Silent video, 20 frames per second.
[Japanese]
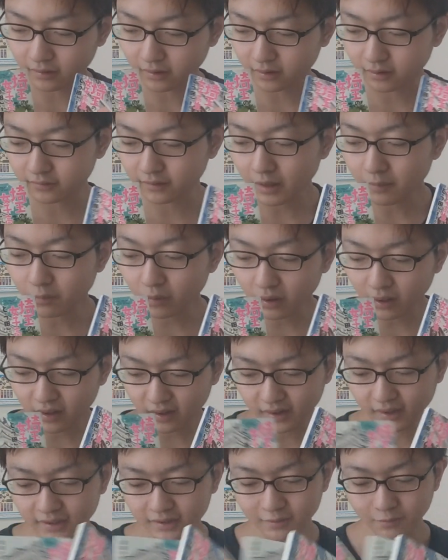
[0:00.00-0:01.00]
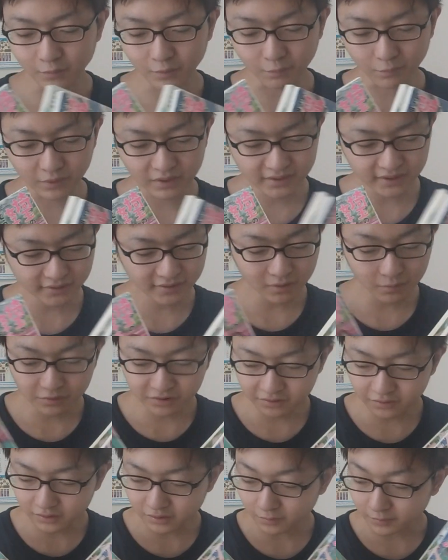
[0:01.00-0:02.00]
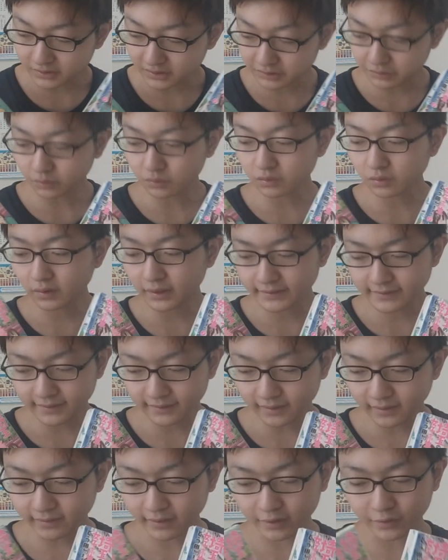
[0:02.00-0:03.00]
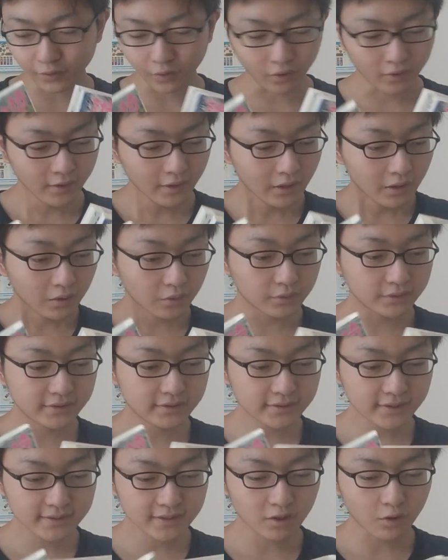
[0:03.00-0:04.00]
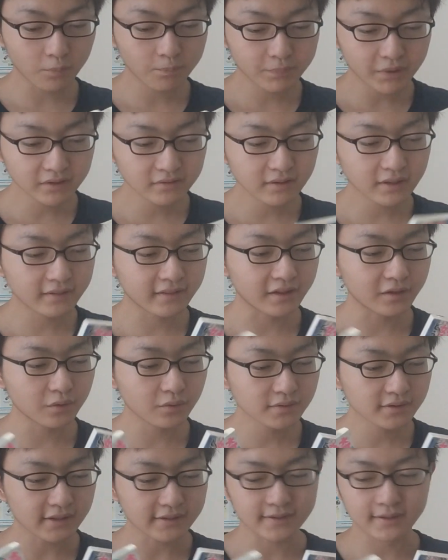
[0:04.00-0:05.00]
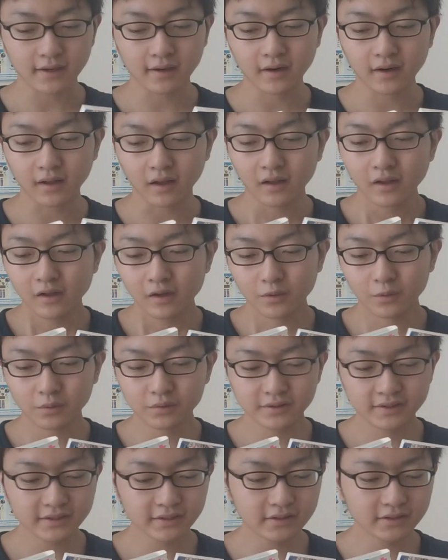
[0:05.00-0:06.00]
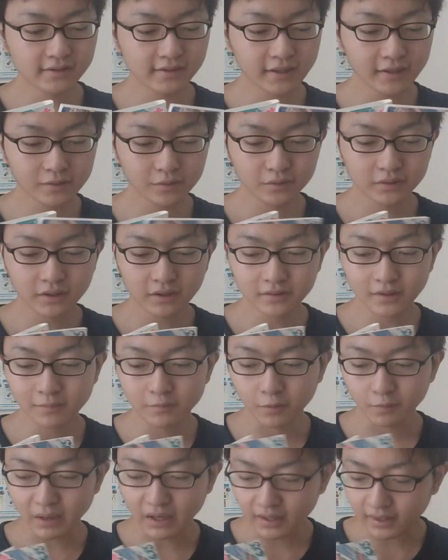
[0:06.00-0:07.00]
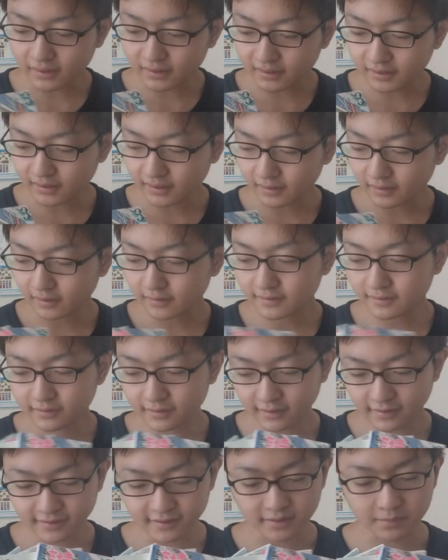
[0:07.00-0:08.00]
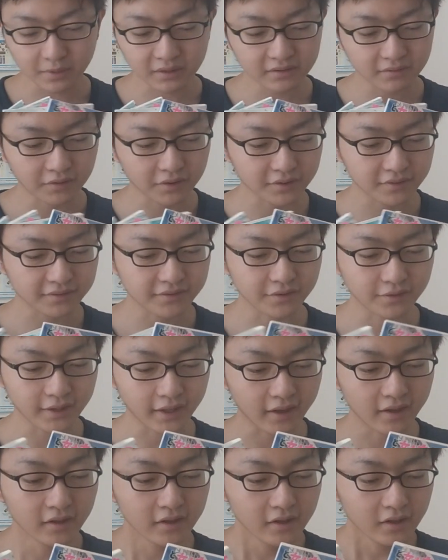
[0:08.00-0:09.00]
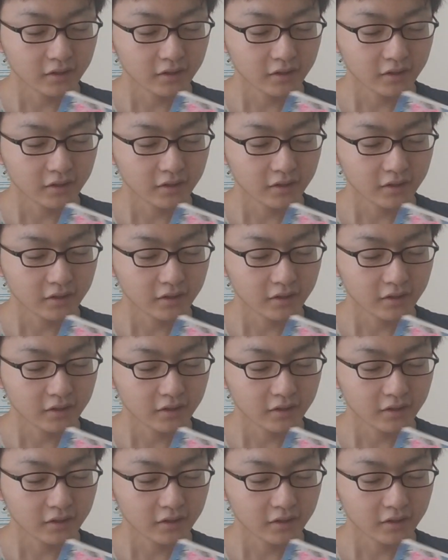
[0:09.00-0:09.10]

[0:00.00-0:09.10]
なんか何も考えないで、めちゃくちゃ面白いと思って衝動買いしちゃったんだけど、1冊600円で4冊だから、2400円も漫画に費やしてしまったわけですよね。